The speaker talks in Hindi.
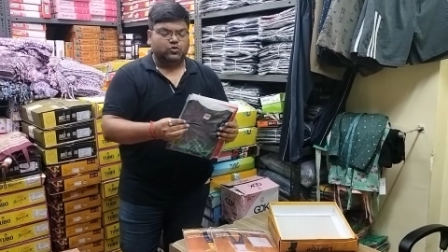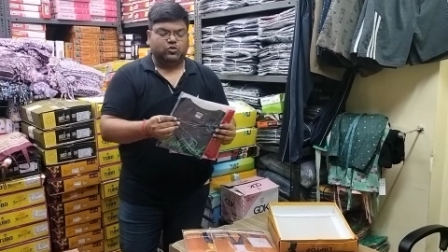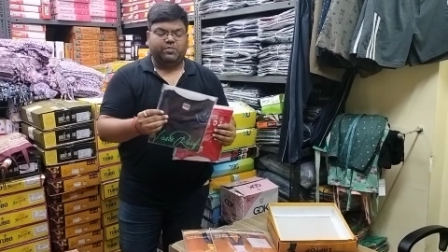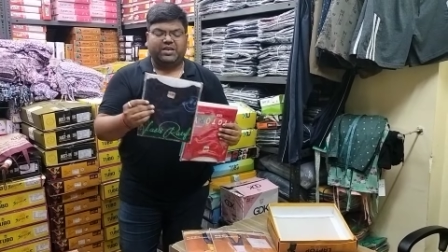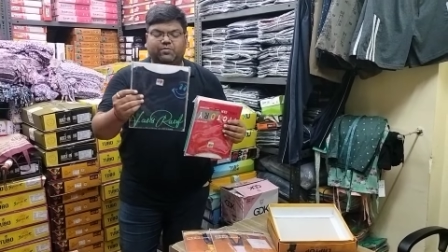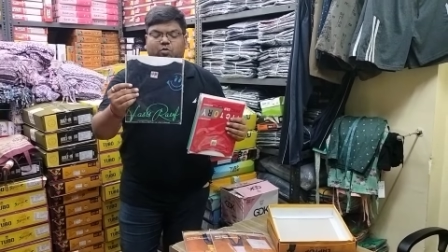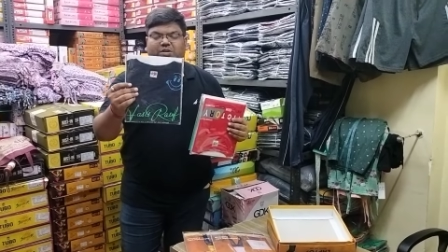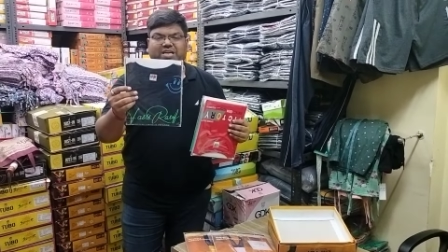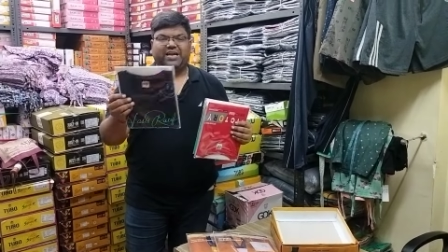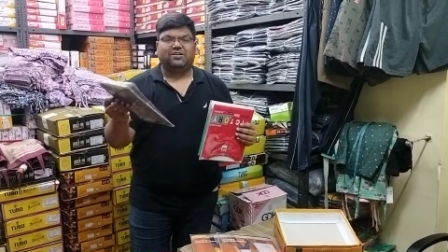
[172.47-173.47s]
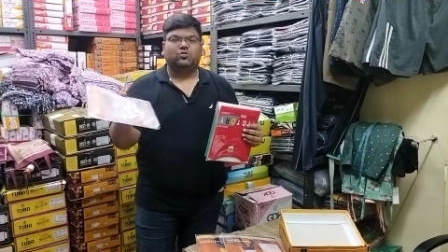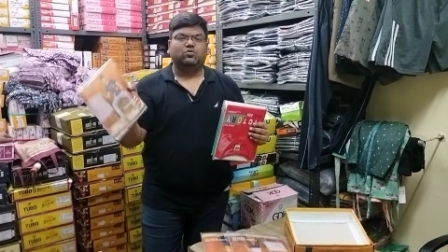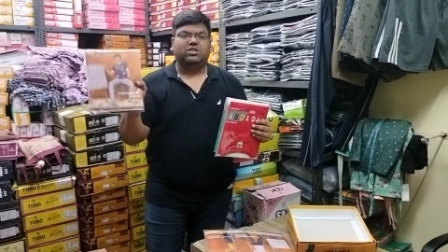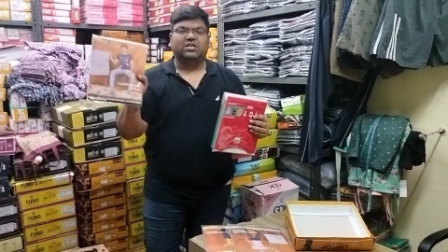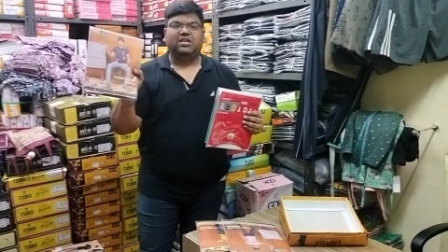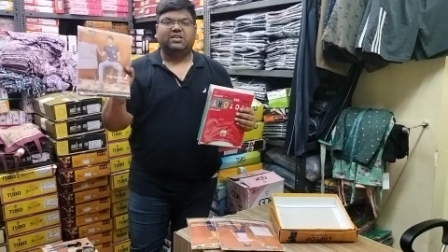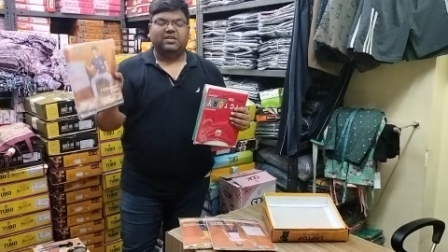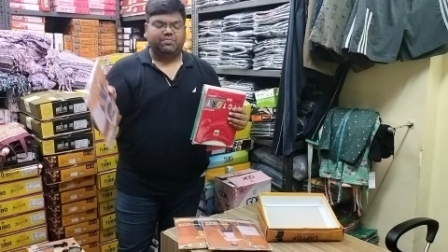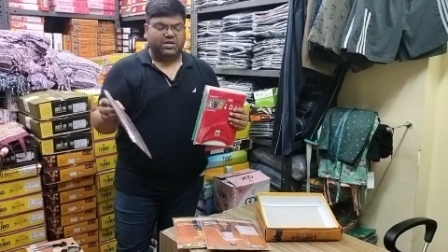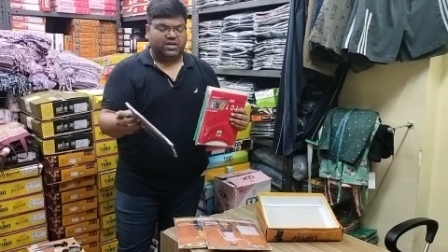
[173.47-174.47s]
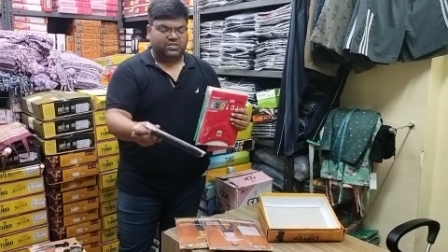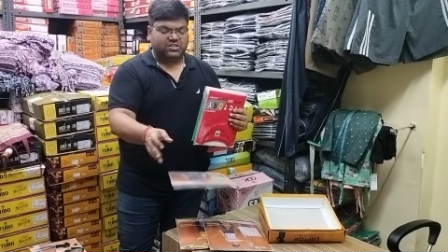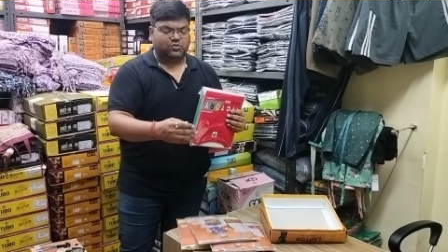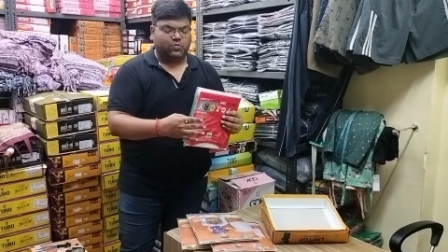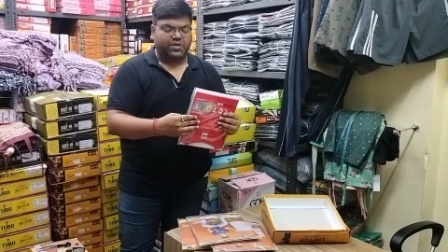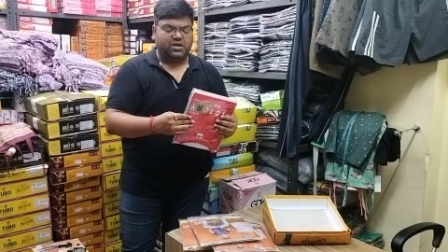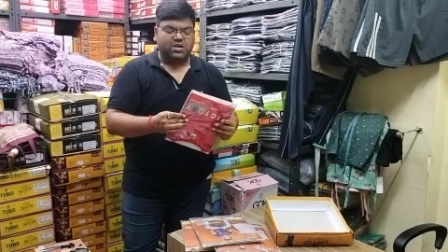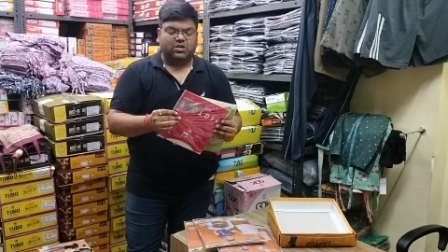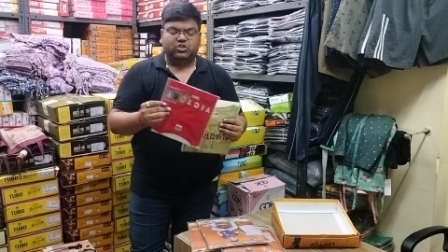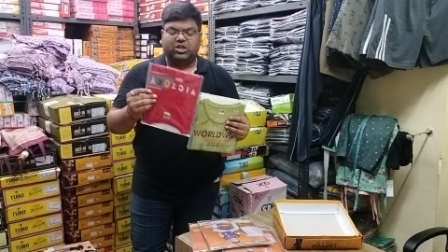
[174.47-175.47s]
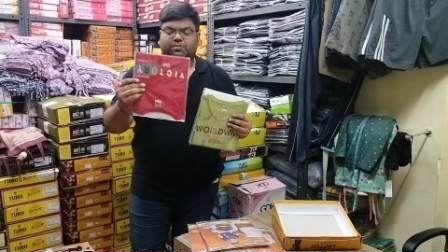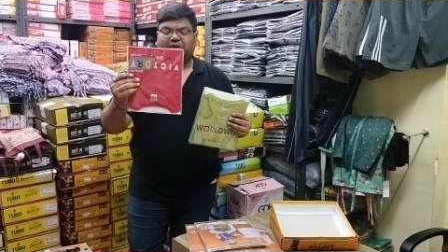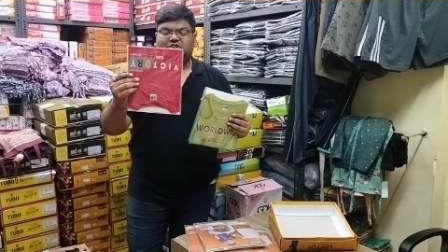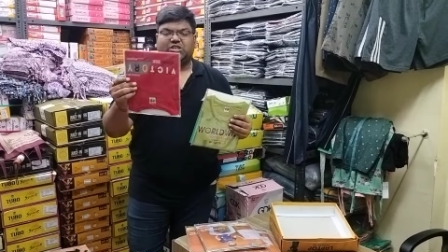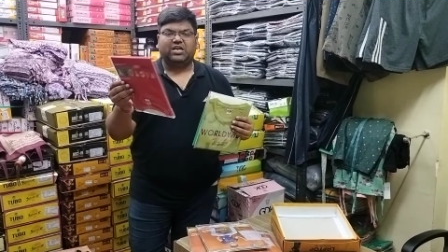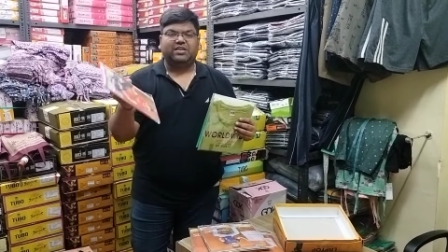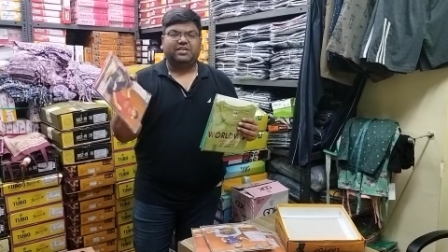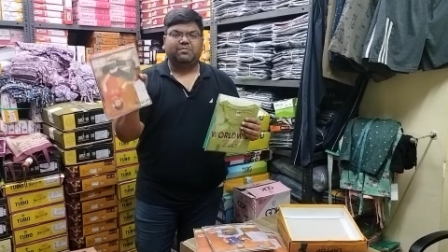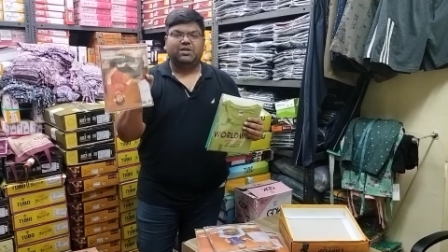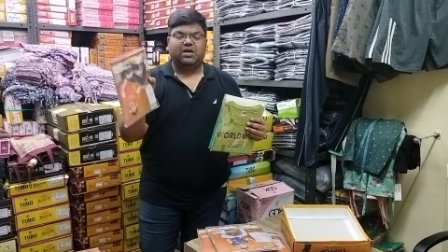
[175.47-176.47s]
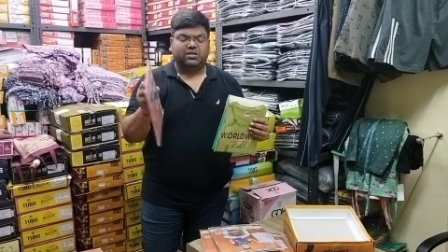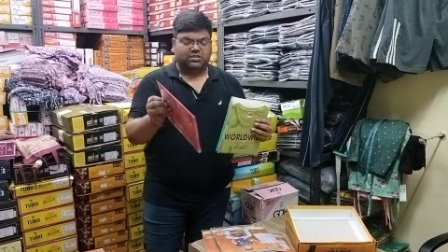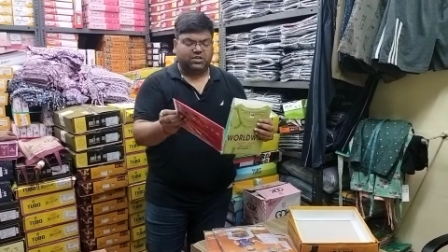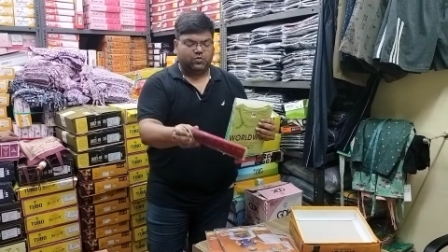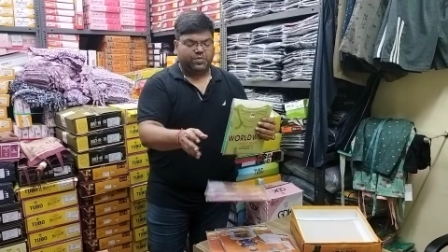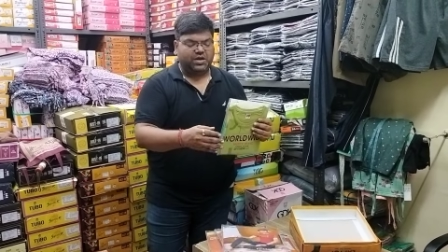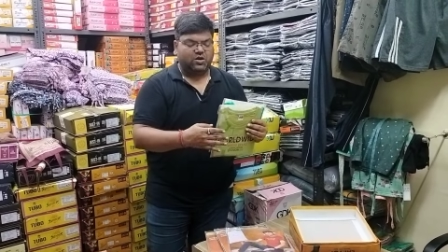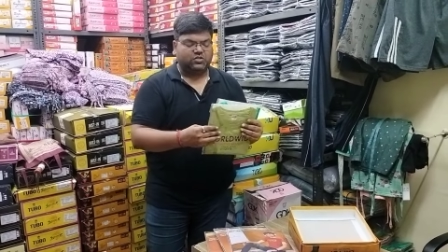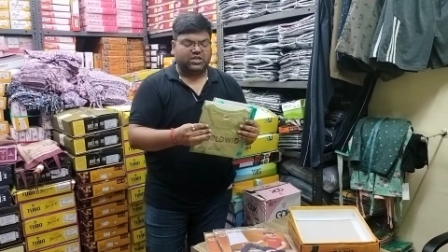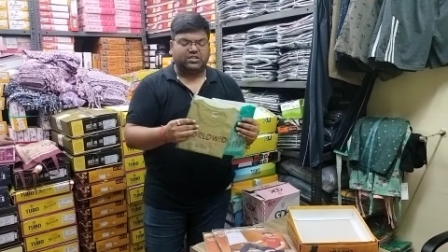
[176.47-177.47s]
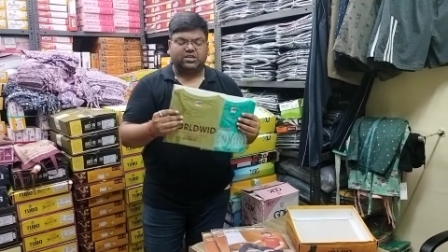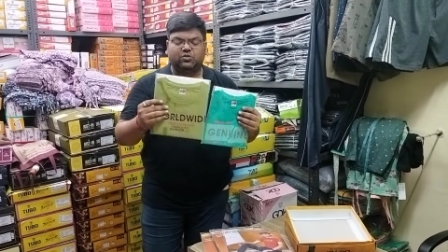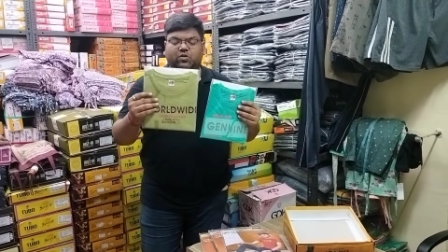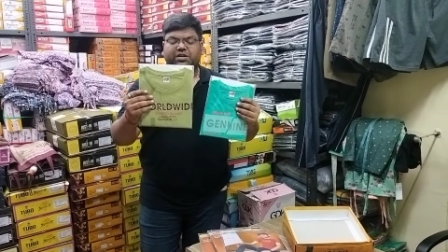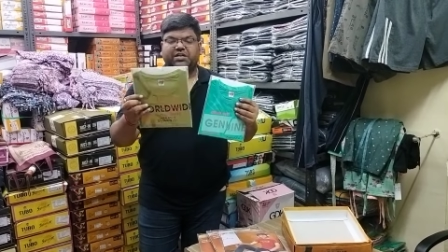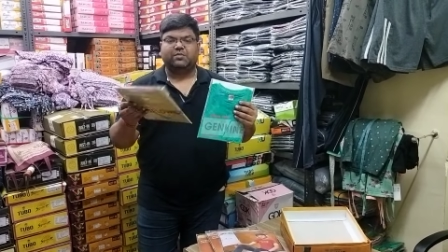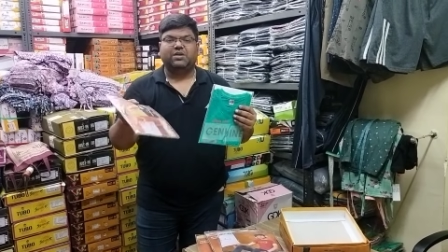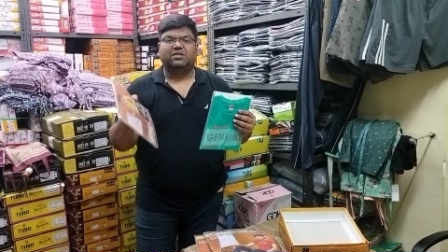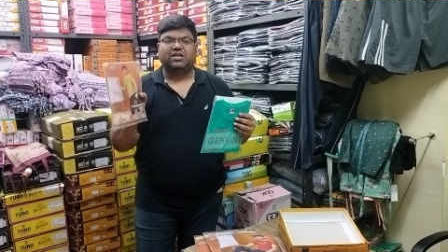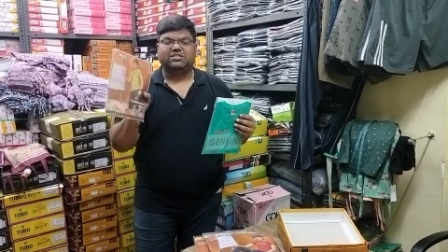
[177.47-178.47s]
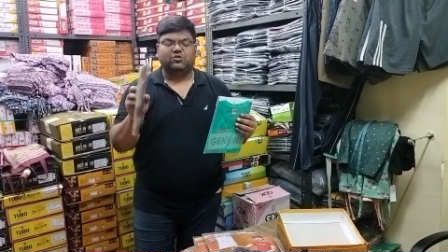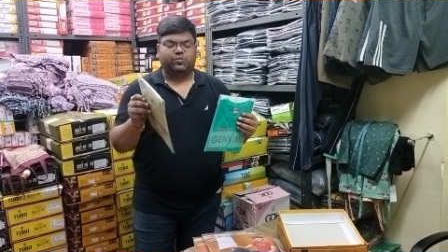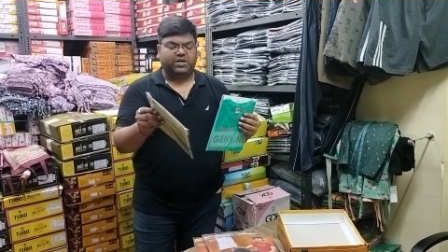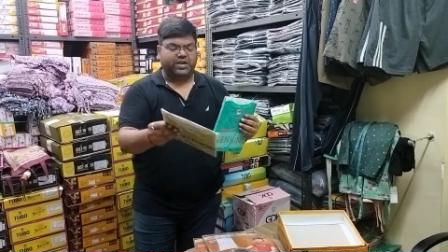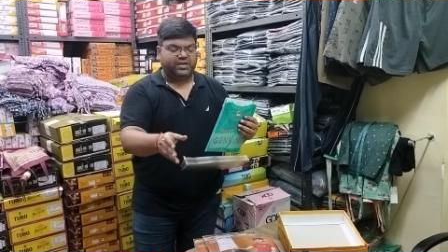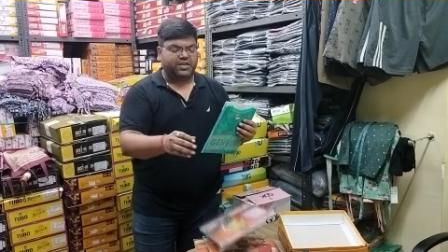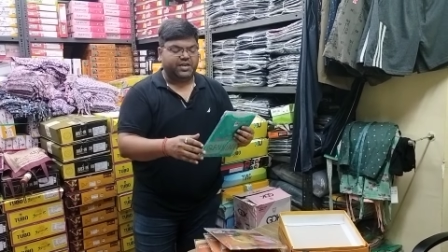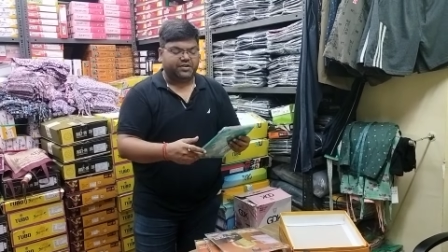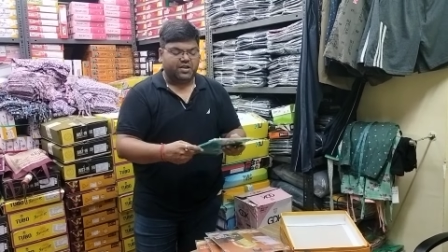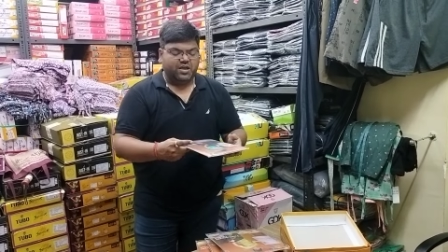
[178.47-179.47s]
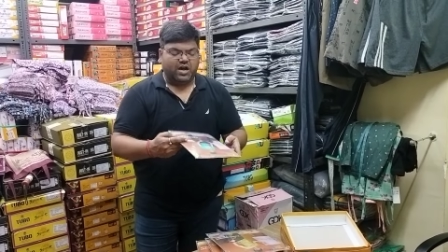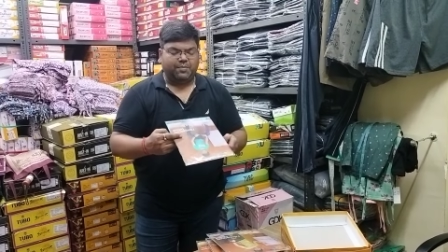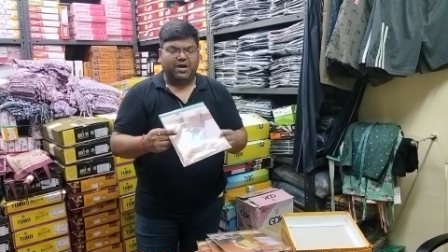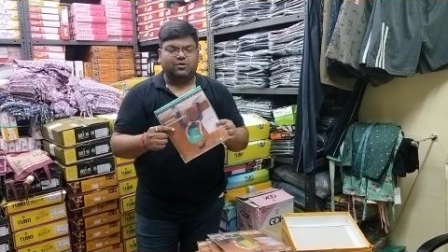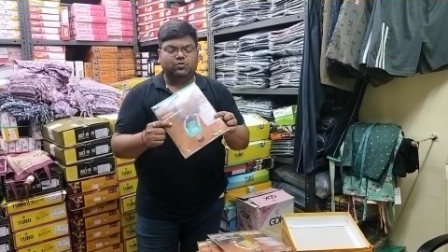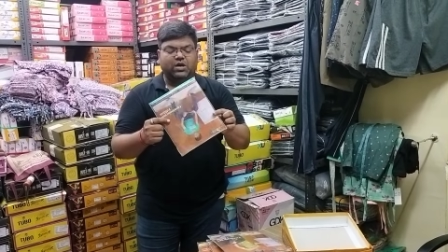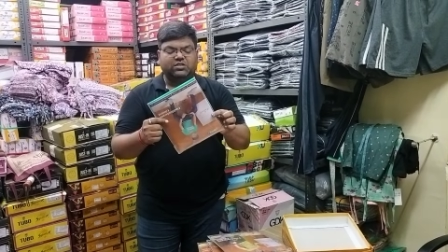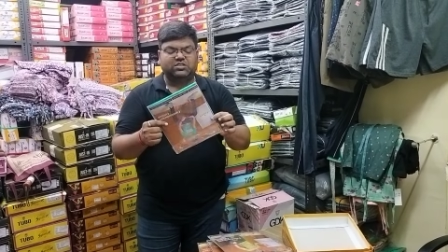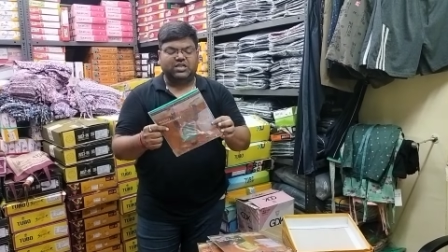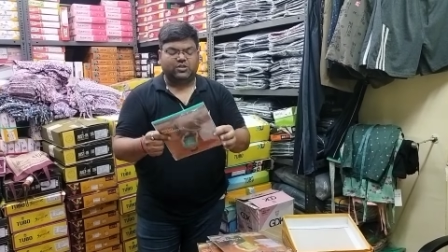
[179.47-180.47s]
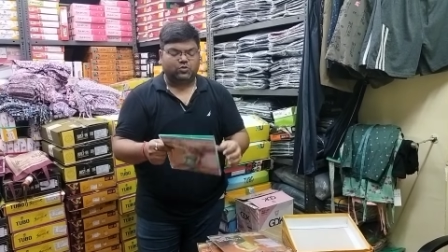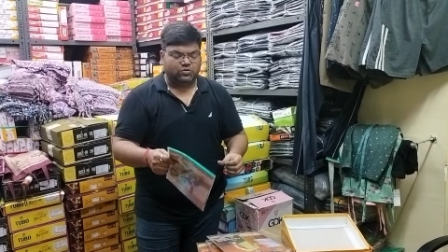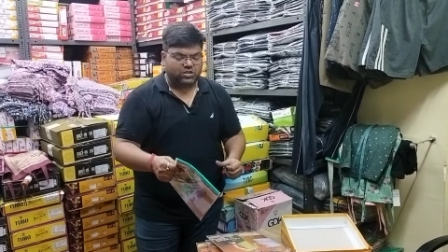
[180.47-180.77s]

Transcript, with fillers: जो कि मैंने आपको बताया दो तीन का रेट है अपना अड़सठ रुपया चार पाँच छः का रेट है अपना अठहत्तर रुपया सात आठ नौ का रेट अपना अठासी रुपया एटी एट हमारा दुकान सातों